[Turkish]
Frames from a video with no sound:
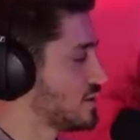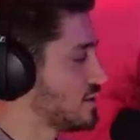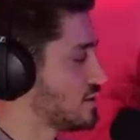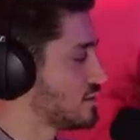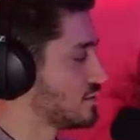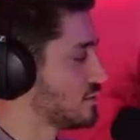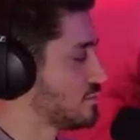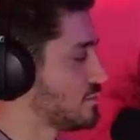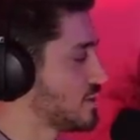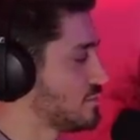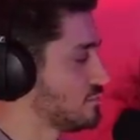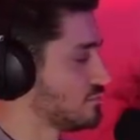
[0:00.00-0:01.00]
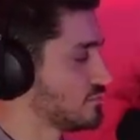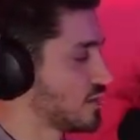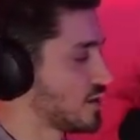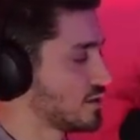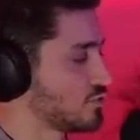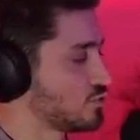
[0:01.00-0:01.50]
Ee, tabii benim
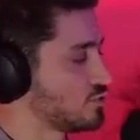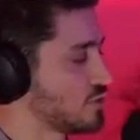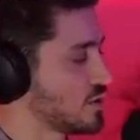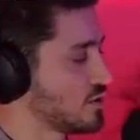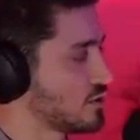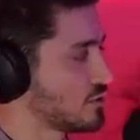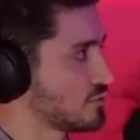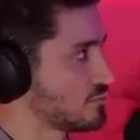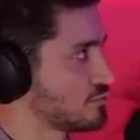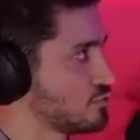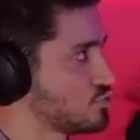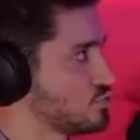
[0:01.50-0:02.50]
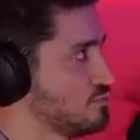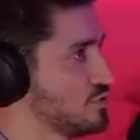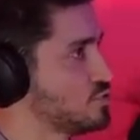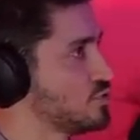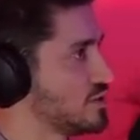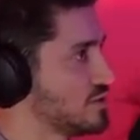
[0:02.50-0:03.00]
hayat okulunda uzun
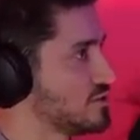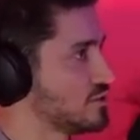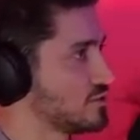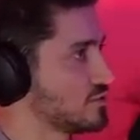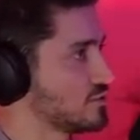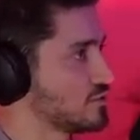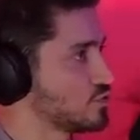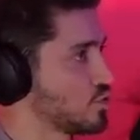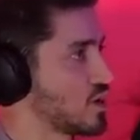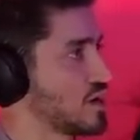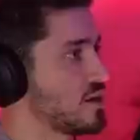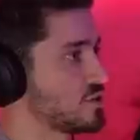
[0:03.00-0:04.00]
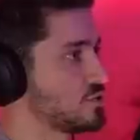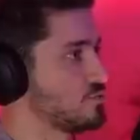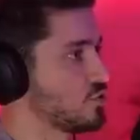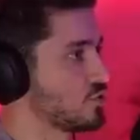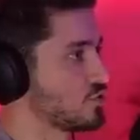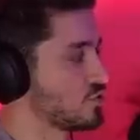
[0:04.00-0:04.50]
bir süredir çok
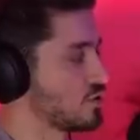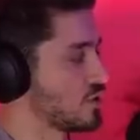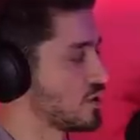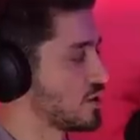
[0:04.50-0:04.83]
enerjim yok.